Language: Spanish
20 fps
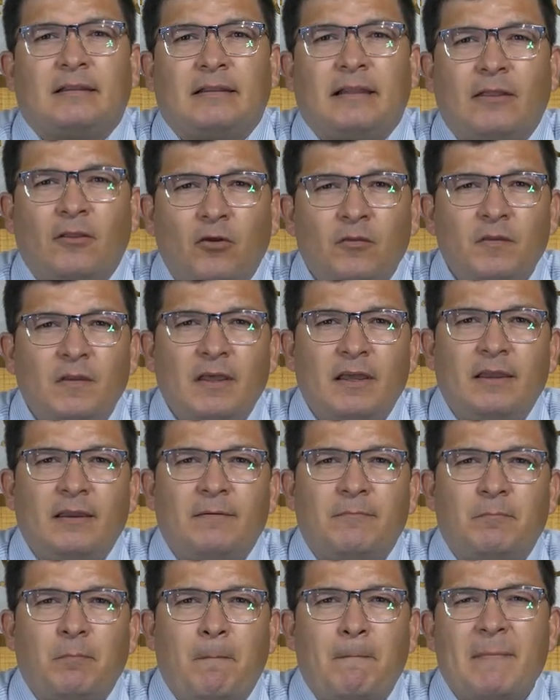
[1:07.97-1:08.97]
¿De
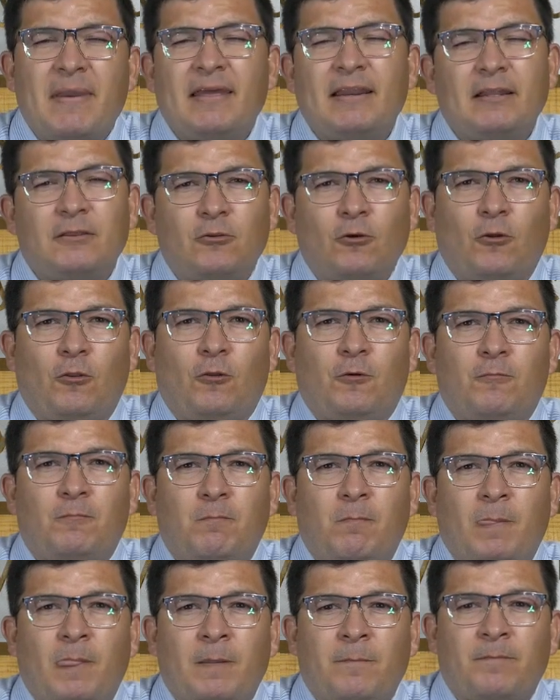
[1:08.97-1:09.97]
dónde viene todo.